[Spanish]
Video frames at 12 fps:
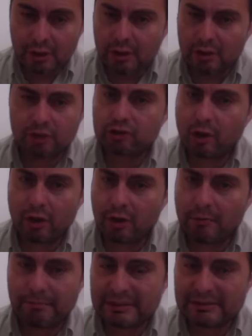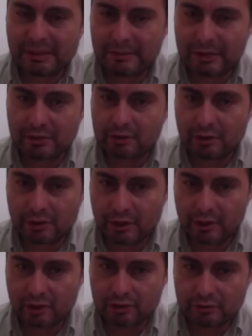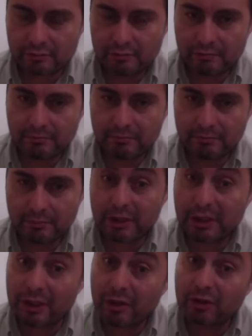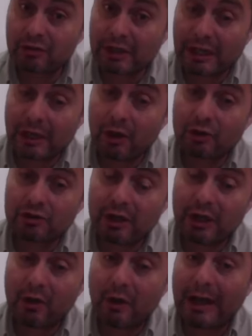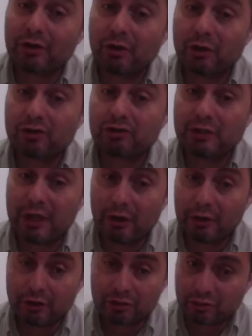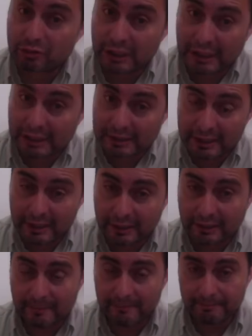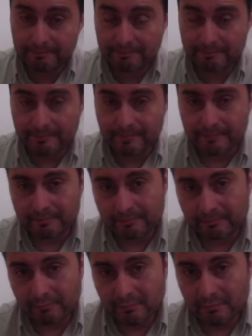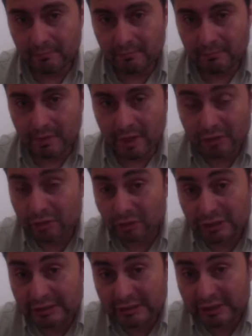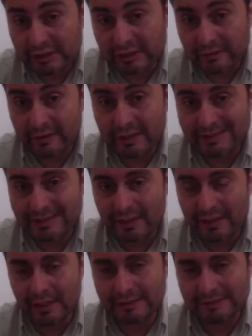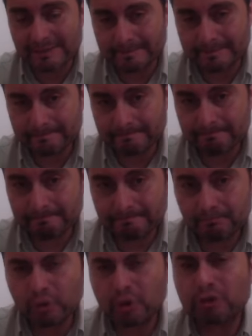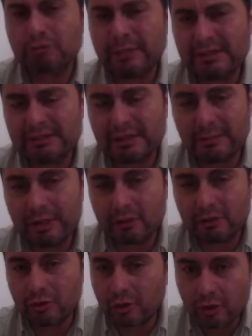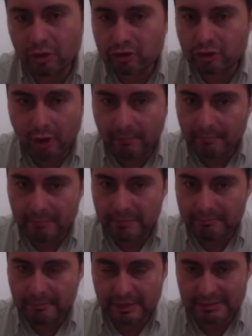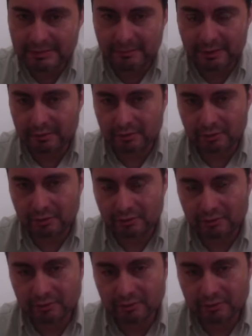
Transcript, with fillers: no son los pensamientos de Dios porque Dios está en, los, en lo alto, en los cielos, y nosotros aquí en la tierra. Eso nos enseña a través de Isaías. Tus pensamientos no son mis pensamientos.